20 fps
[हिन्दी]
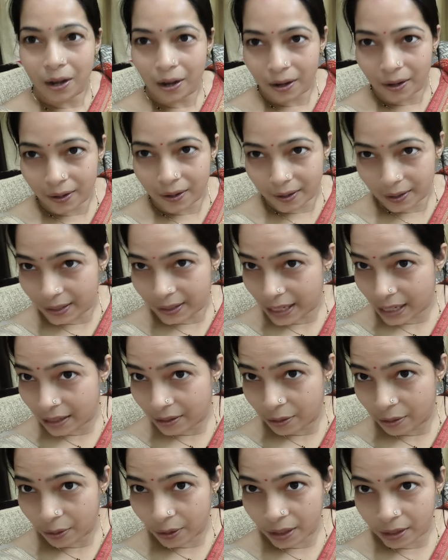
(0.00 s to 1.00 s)
और सब
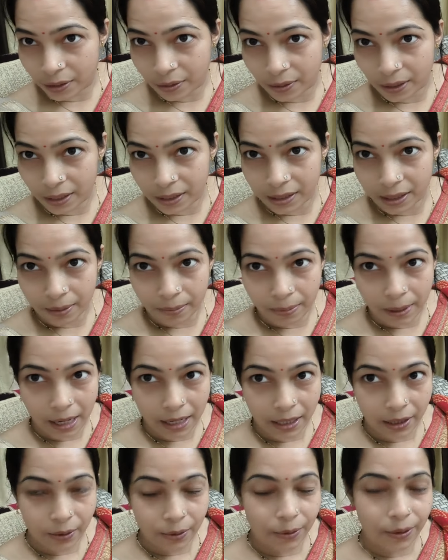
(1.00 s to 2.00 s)
थोड़ा थोड़ा सा
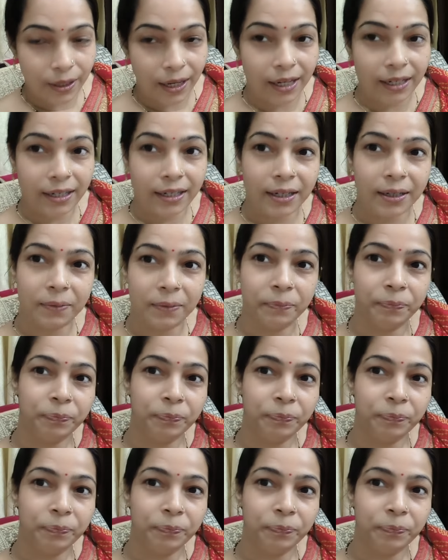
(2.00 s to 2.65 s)
भारी हो रहा था